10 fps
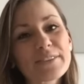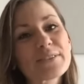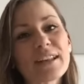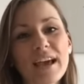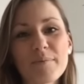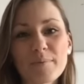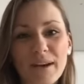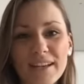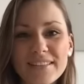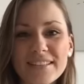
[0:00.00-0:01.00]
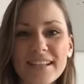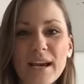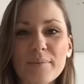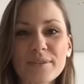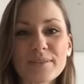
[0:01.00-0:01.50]
Also der Name passt, der
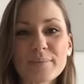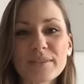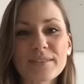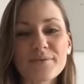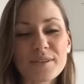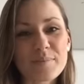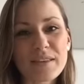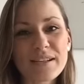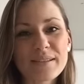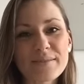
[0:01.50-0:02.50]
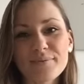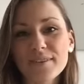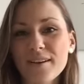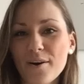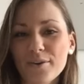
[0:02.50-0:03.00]
Name ist ein bisschen verspielt,
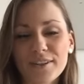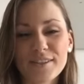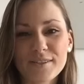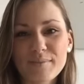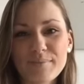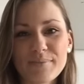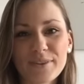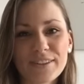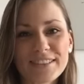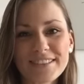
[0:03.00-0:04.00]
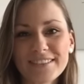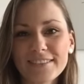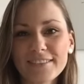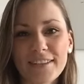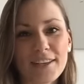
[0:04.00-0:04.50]
wie auch der Jim und
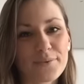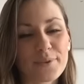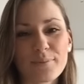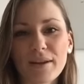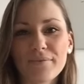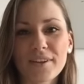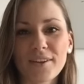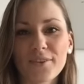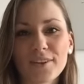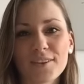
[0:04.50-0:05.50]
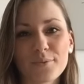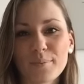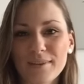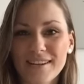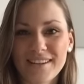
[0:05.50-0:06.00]
ich würde mein Pferd auch nicht
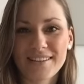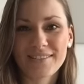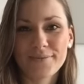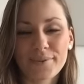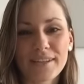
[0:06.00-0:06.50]
umbenennen.